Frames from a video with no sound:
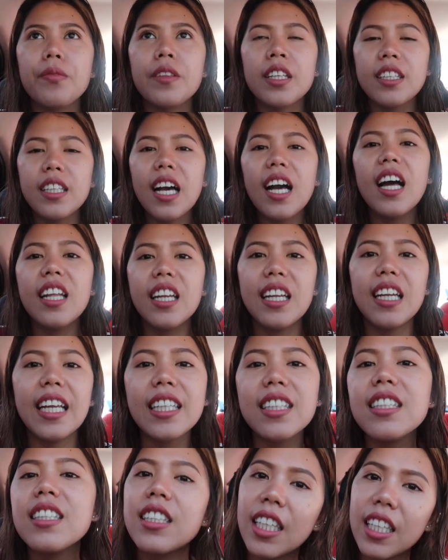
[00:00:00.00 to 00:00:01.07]

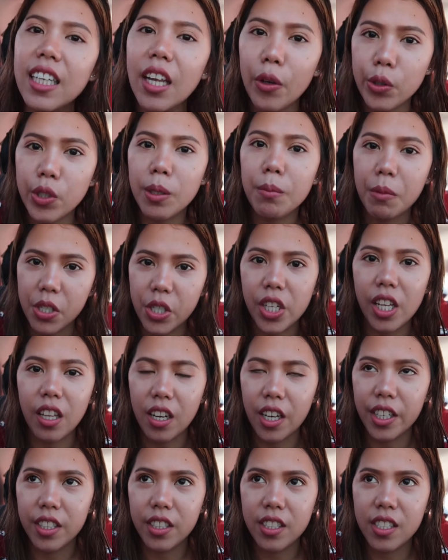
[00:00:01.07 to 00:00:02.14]
Nakarelate din ako sa martial
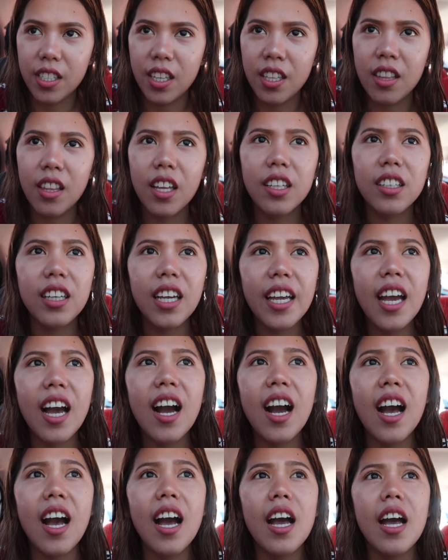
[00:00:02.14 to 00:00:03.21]
arts. And then,
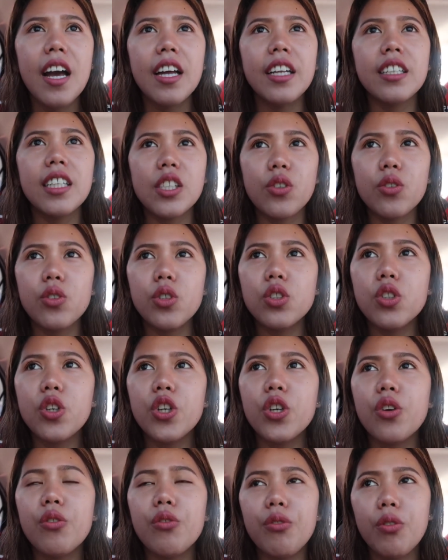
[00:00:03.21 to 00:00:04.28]
kaya nga, nasunod
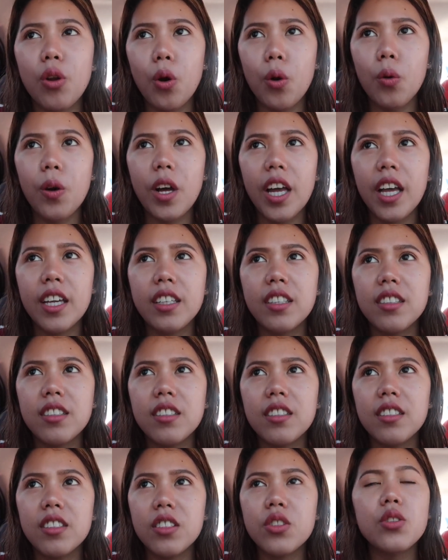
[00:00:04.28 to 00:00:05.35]
ko yung flow
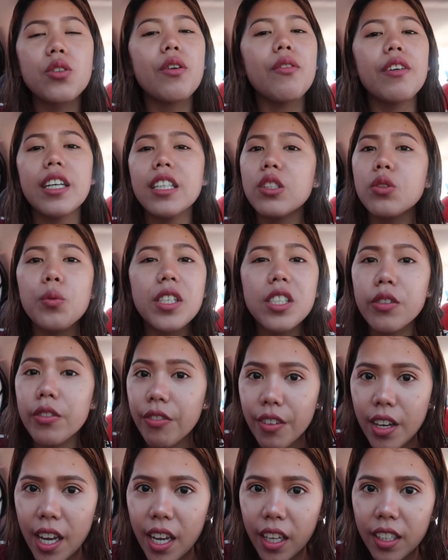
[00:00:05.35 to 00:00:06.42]
and so it was
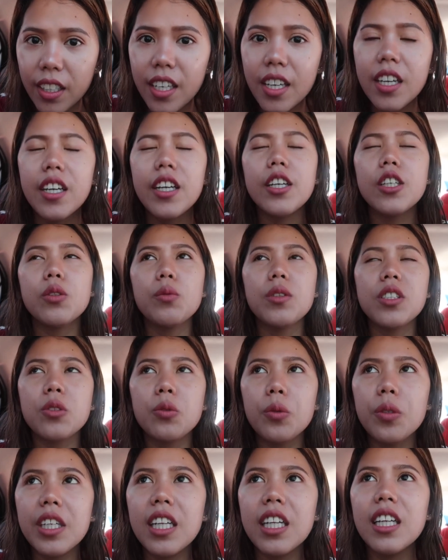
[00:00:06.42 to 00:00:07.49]
fun. It was
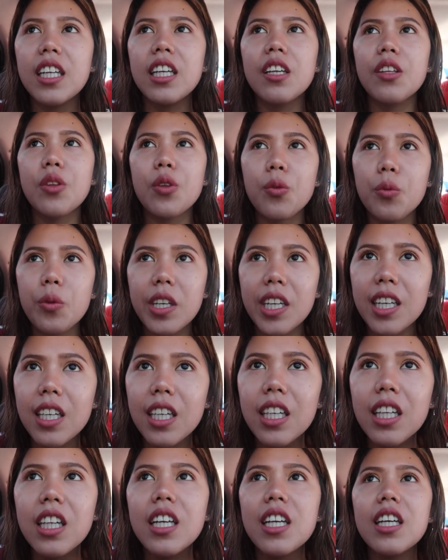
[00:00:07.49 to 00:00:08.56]
really
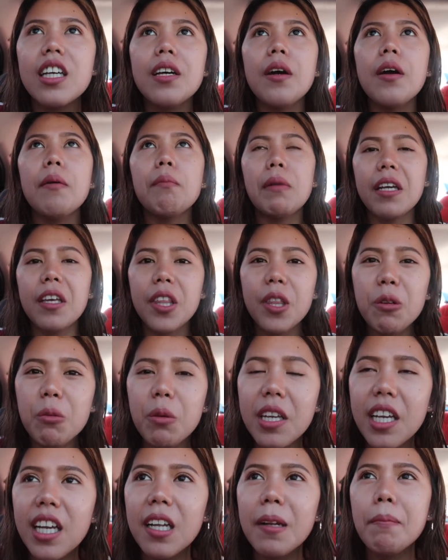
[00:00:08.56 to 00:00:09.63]
thrill. My
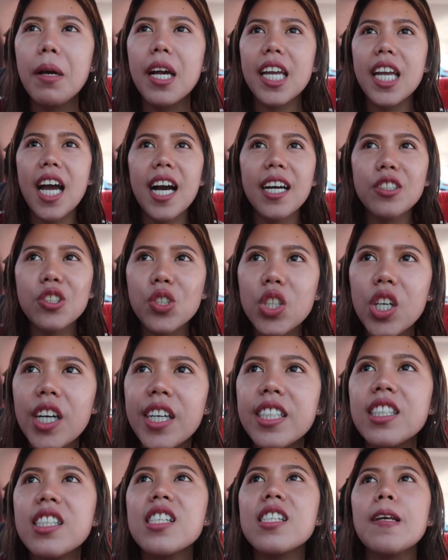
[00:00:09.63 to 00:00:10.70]
thrill, my
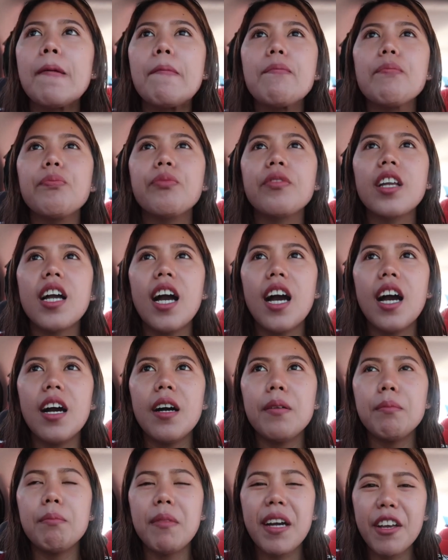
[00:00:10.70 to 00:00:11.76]
actions,
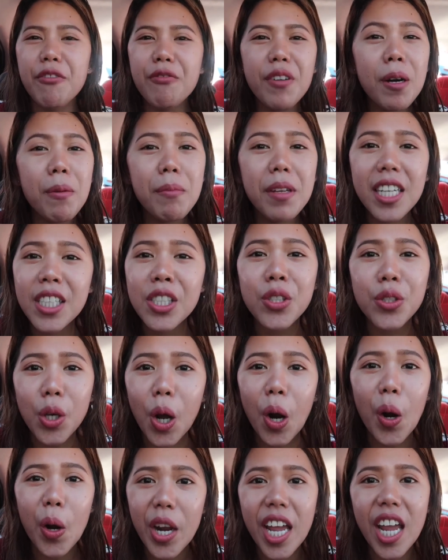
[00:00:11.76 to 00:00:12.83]
uh, my family
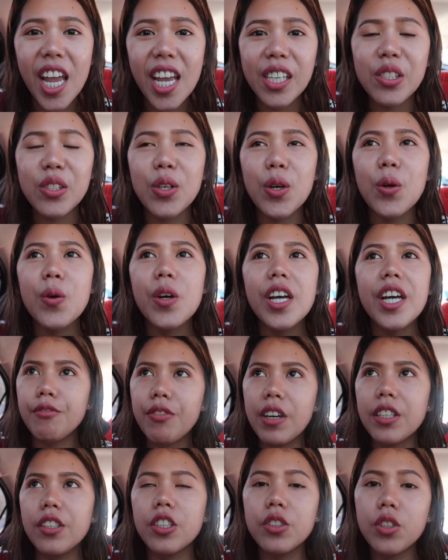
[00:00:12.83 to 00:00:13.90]
story. So,
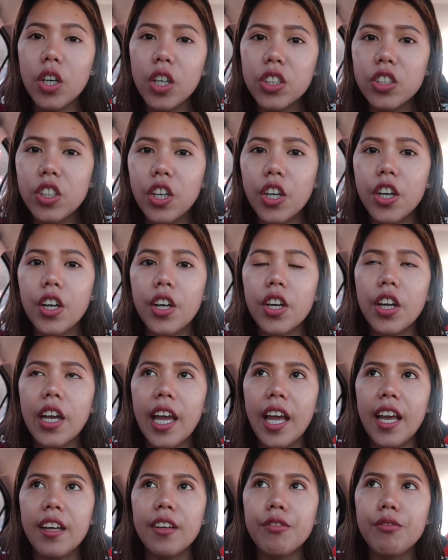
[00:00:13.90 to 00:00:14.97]
father-daughter
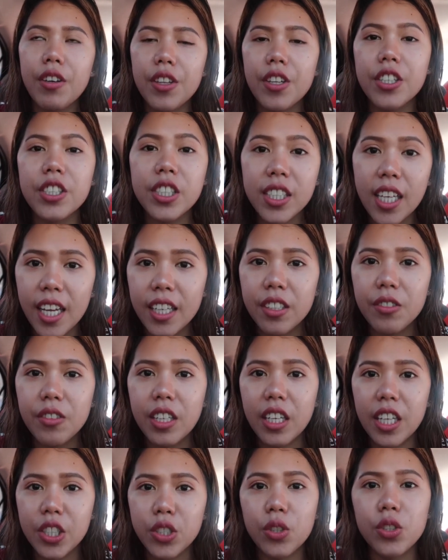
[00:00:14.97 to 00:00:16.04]
and father-son
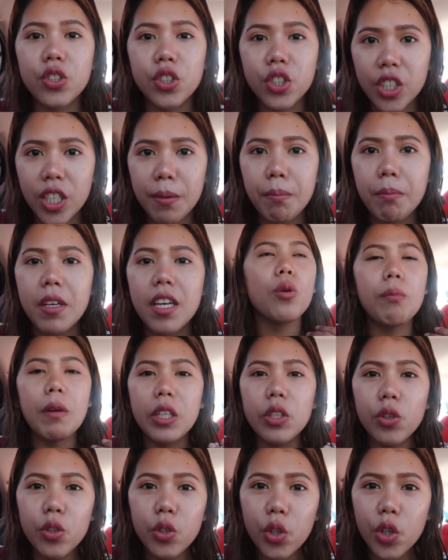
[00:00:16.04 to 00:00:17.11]
relationship. Kung
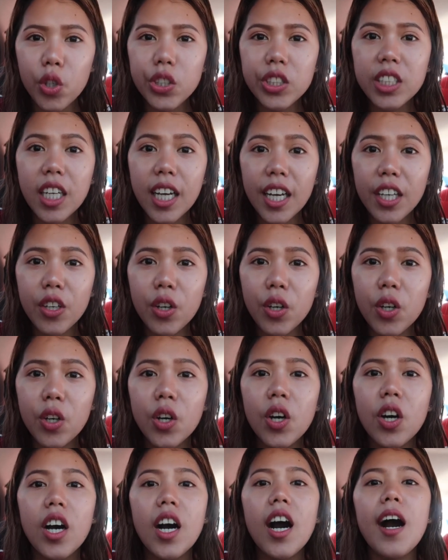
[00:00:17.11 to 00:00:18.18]
manonood kayo,
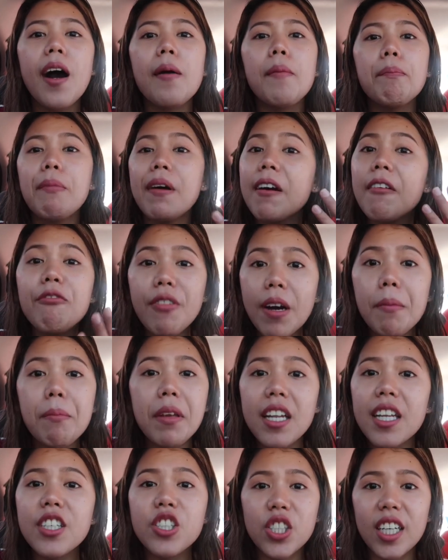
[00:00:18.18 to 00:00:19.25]
um,
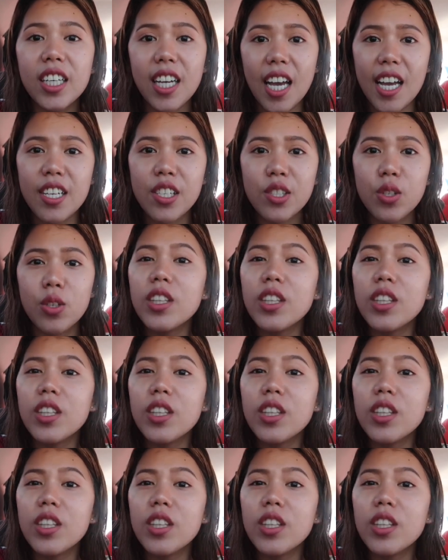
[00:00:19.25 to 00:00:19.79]
pang-family siya guys.